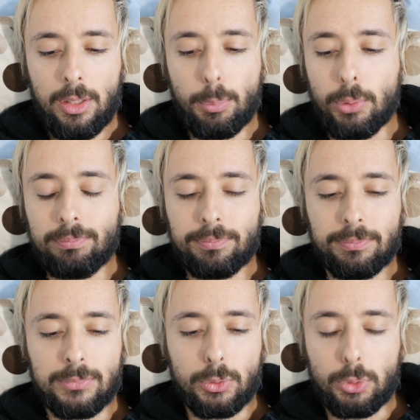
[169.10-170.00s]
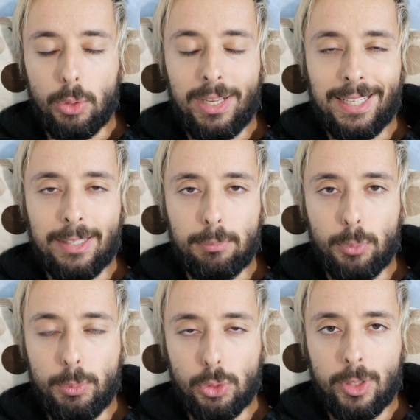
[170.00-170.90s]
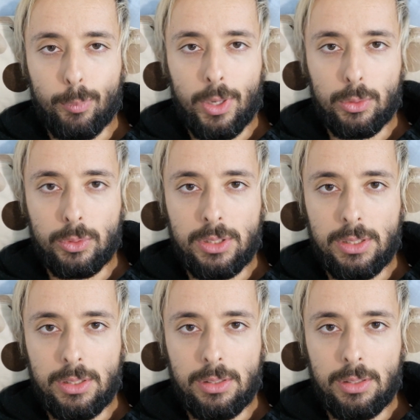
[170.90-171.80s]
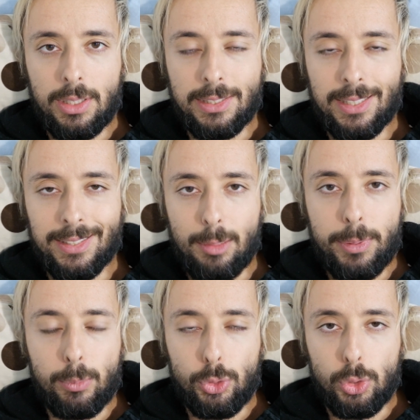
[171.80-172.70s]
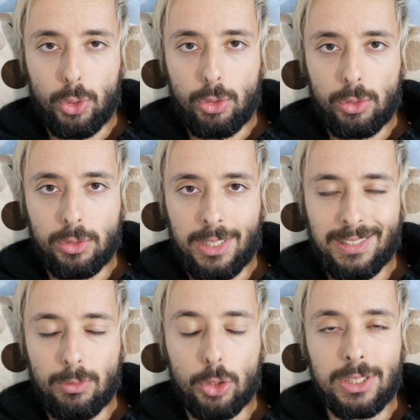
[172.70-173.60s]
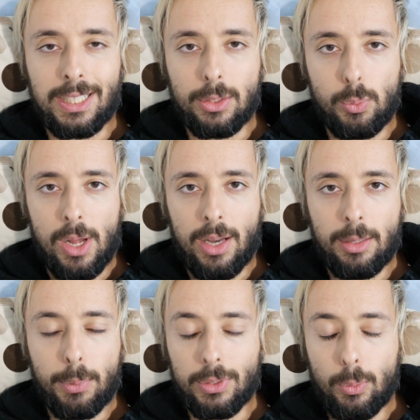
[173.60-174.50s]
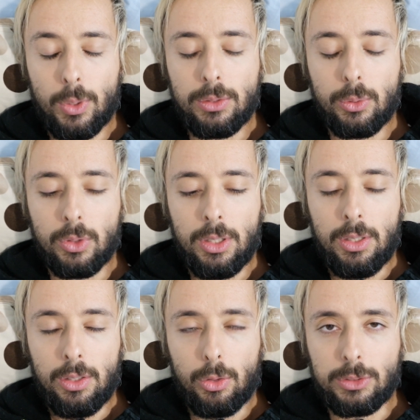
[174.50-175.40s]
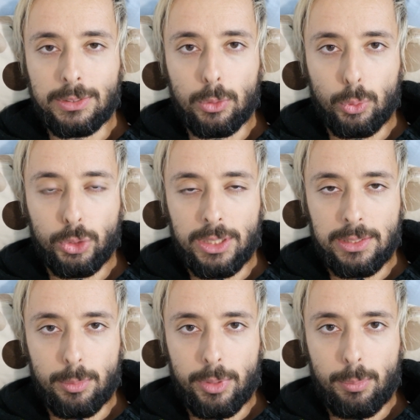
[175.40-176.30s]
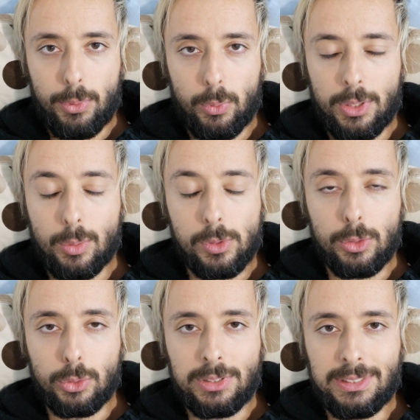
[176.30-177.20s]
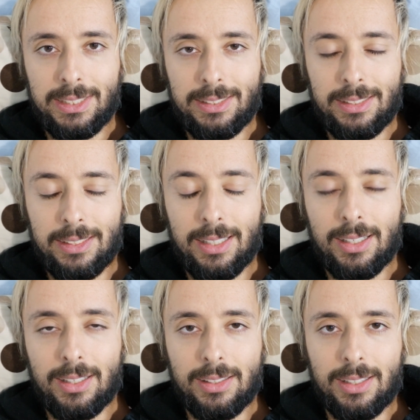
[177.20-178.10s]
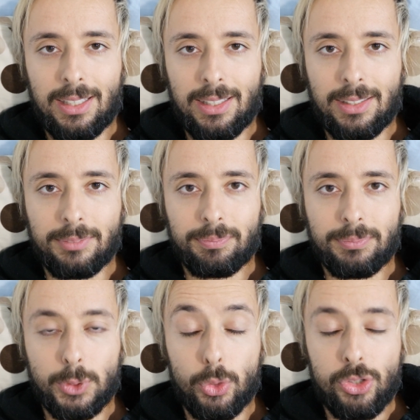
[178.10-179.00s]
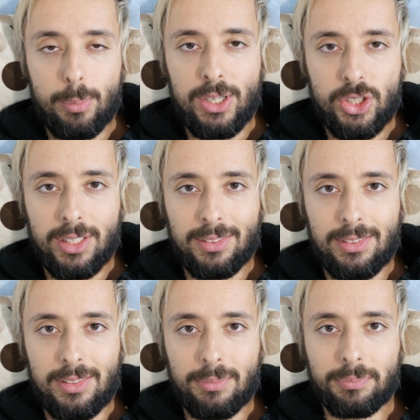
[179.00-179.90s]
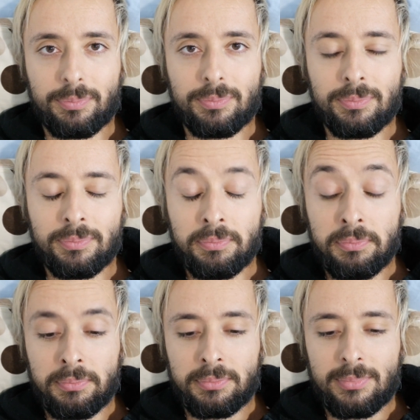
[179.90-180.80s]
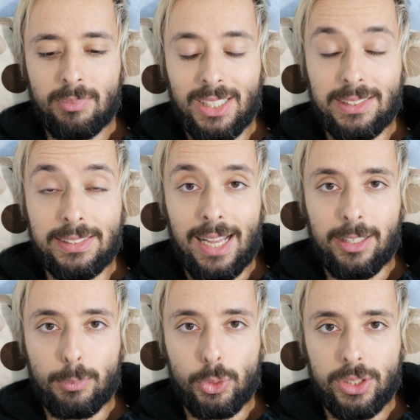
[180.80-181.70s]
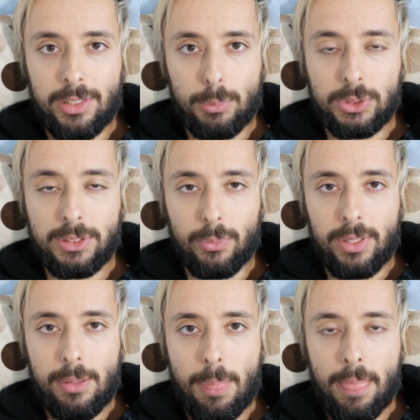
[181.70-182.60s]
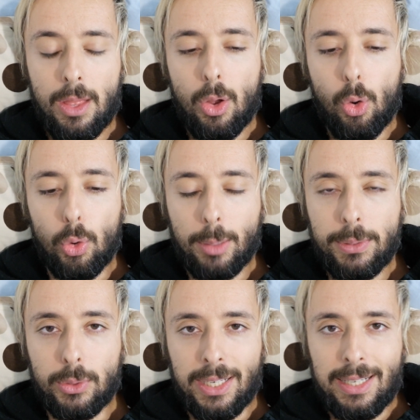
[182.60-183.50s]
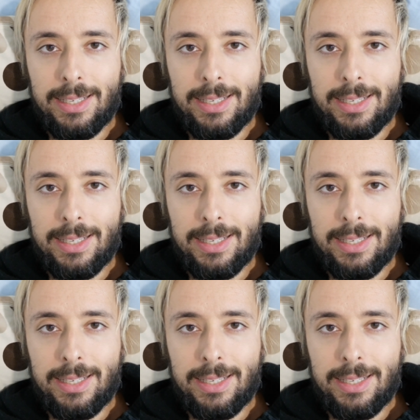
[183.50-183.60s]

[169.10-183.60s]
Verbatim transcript: poi, cioè, non è che poi mi sono innamorato di Alessandra il primo giorno che l'ho incontrata, è stata una cosa graduale, però da quando ho iniziato a conoscerla sempre di più e da quando sono iniziati a sorgere in me certi stati d'animo, certe emozioni, ho capito che